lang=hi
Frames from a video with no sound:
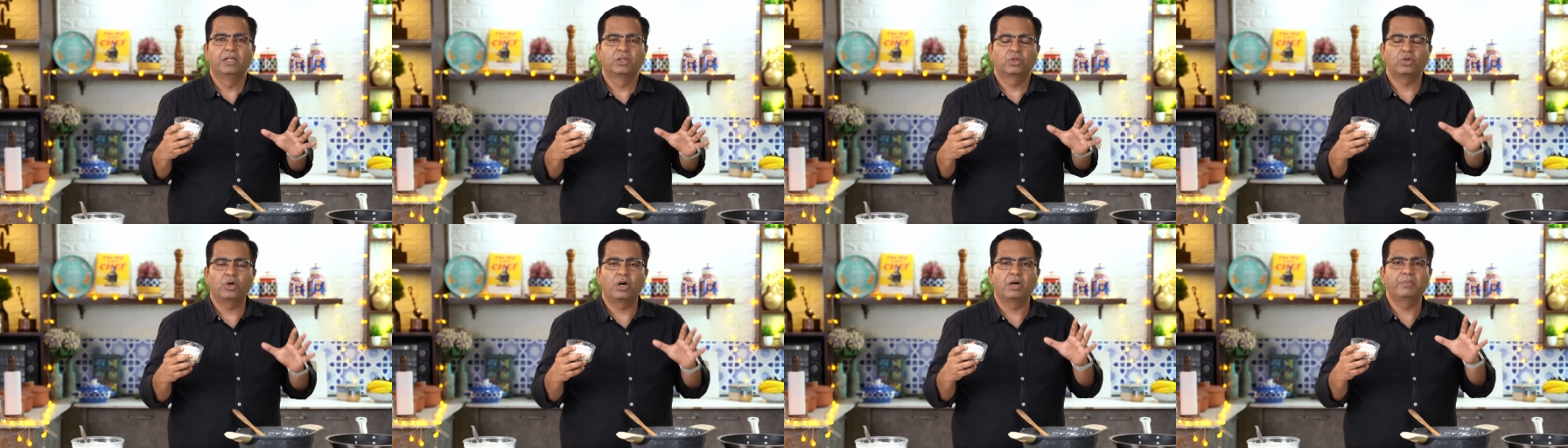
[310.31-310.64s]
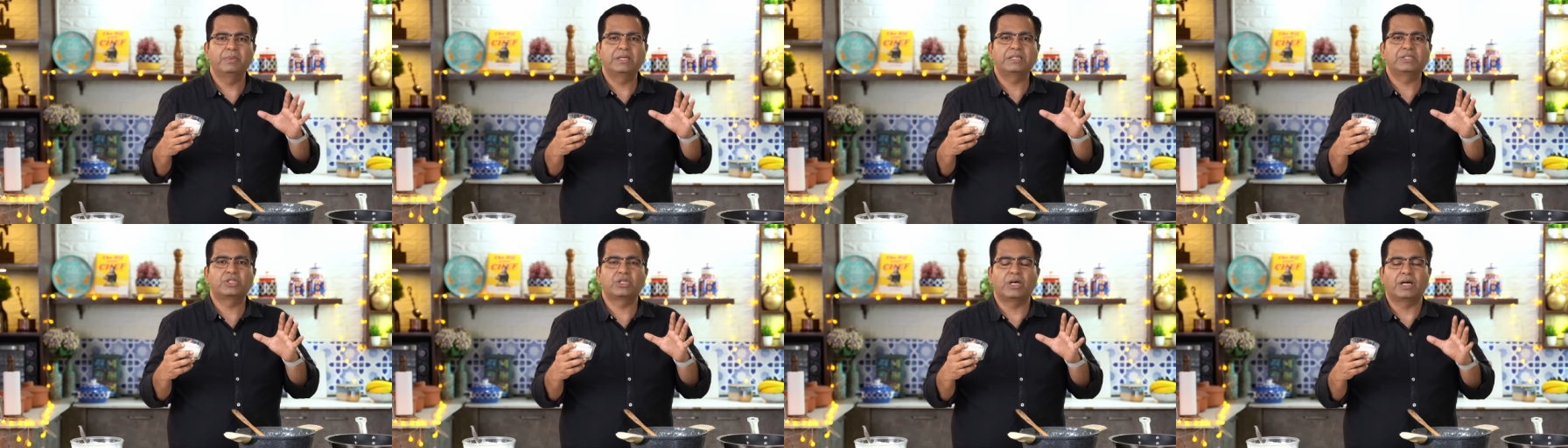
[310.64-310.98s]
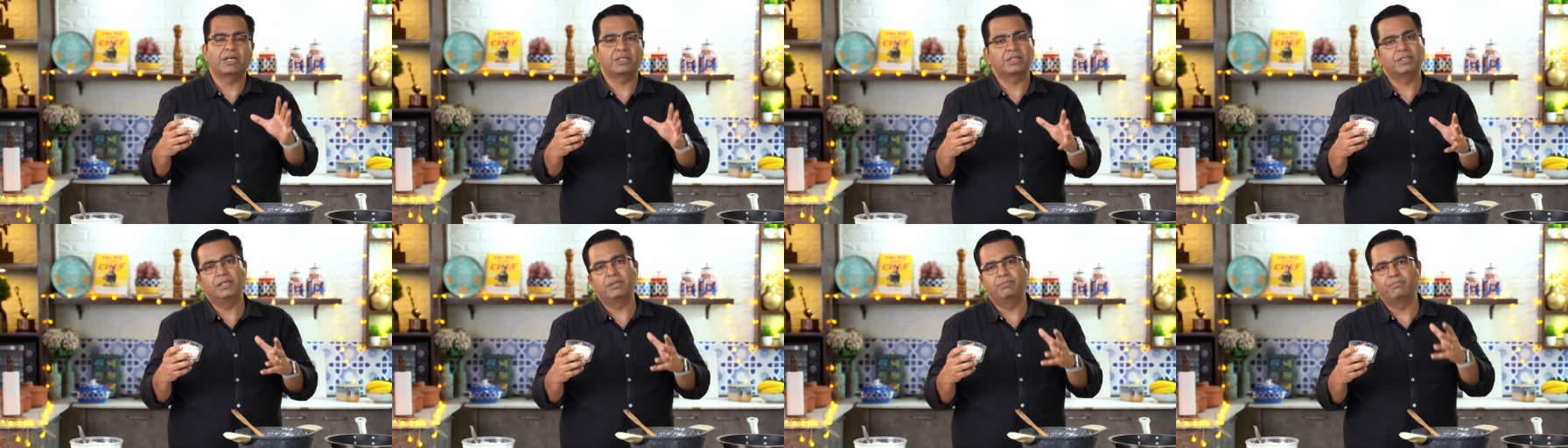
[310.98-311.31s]
तो हमें
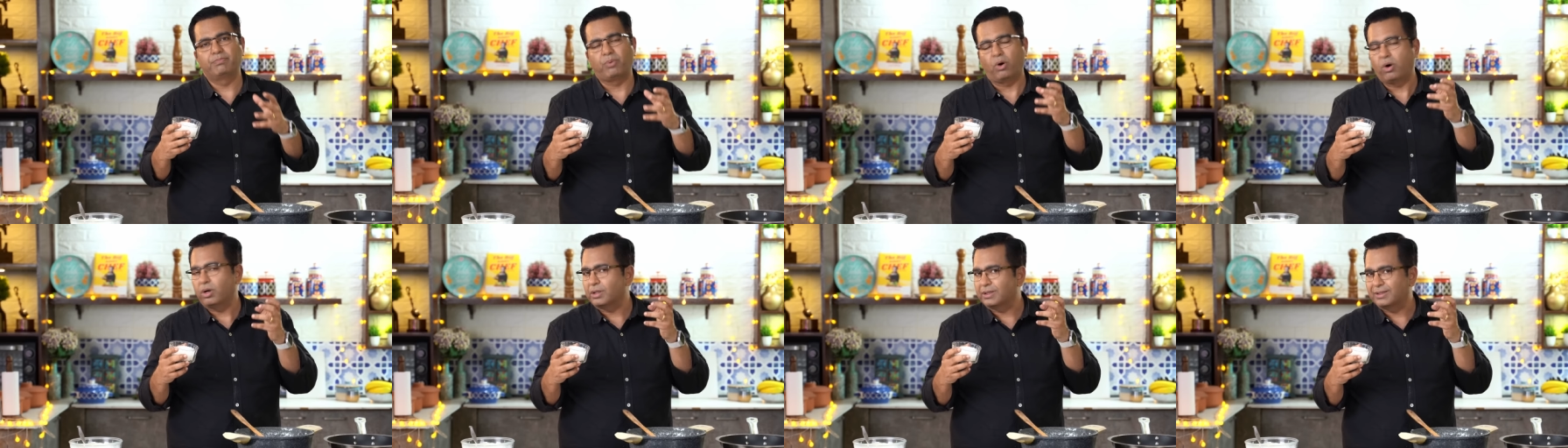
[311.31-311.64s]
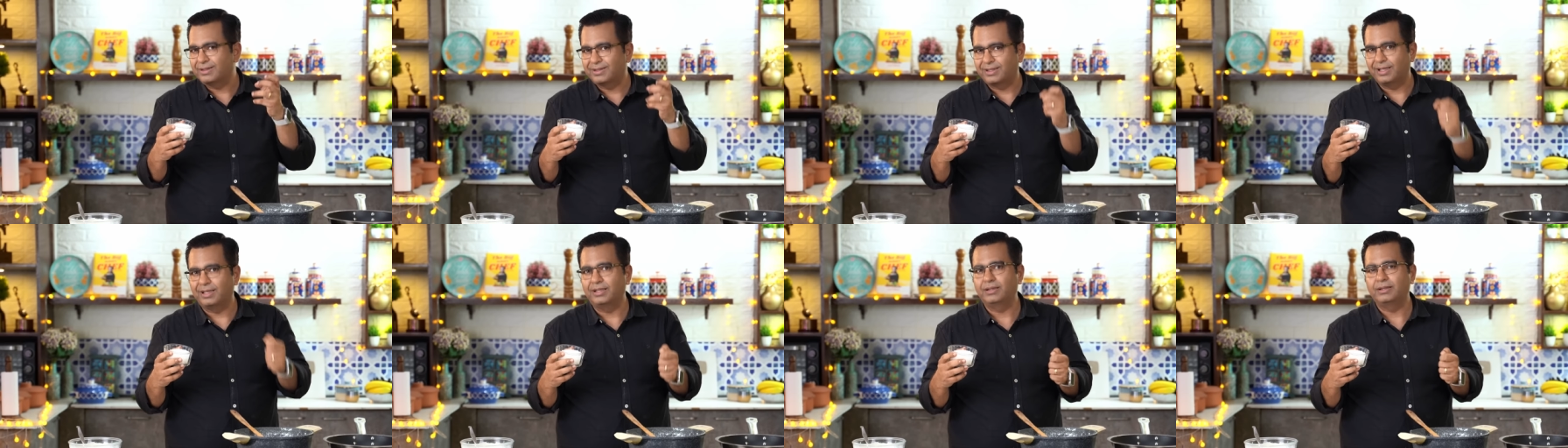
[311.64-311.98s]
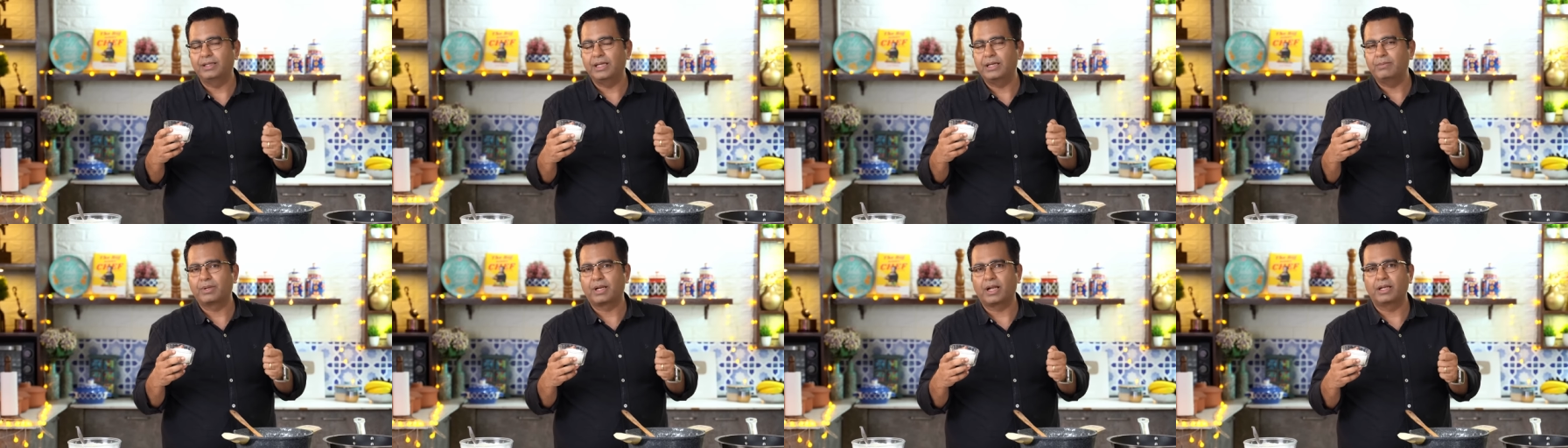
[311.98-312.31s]
चाशनी बहुत थिन
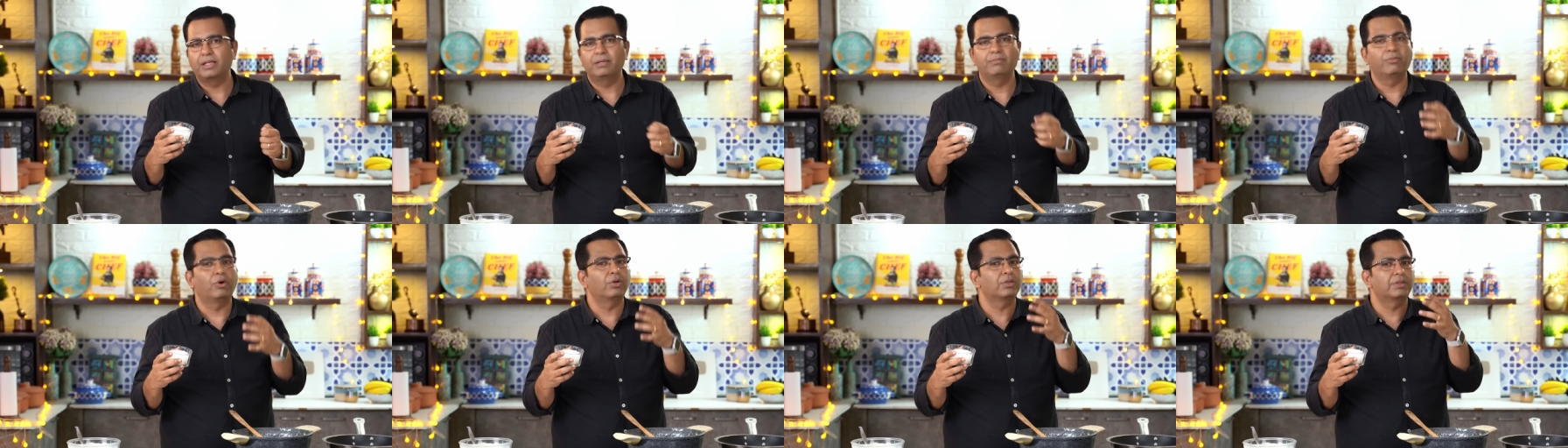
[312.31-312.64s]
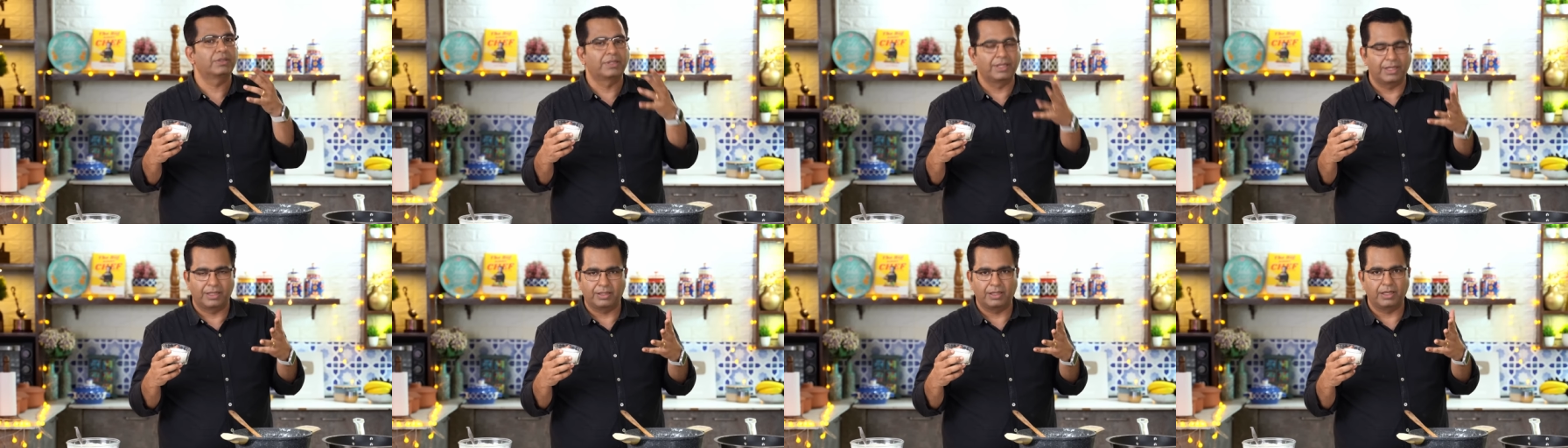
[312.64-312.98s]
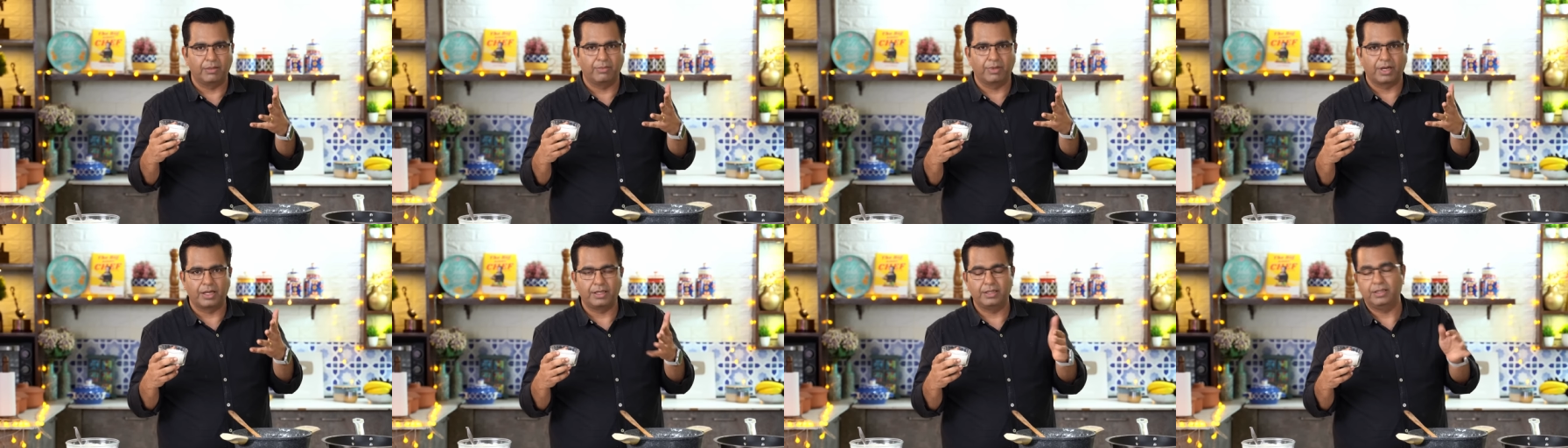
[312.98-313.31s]
नहीं बनानी बहुत थिक नहीं
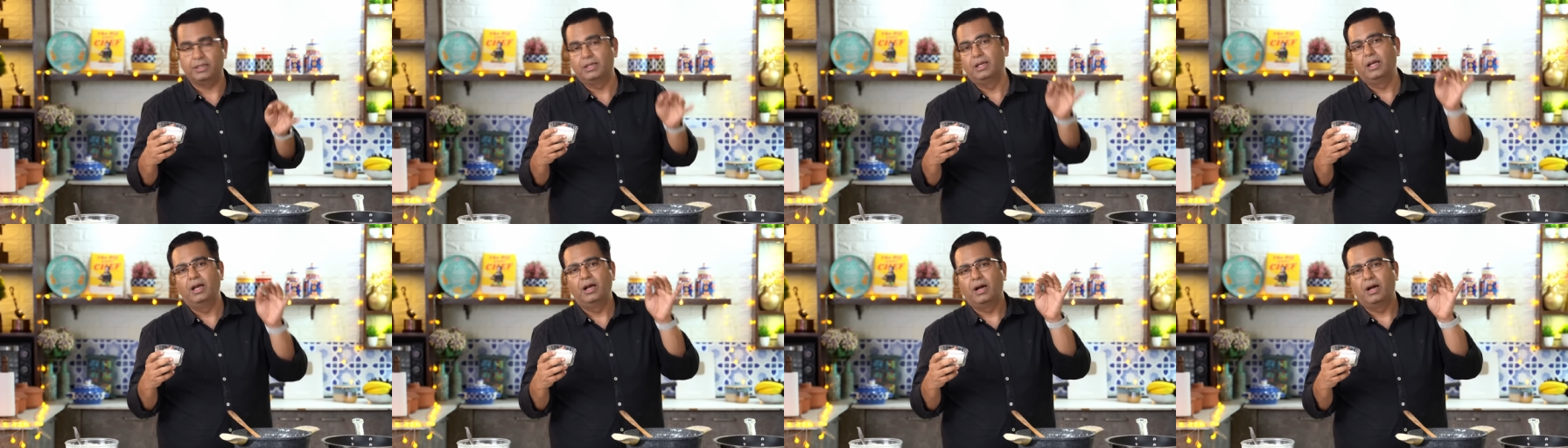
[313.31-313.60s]
बनानी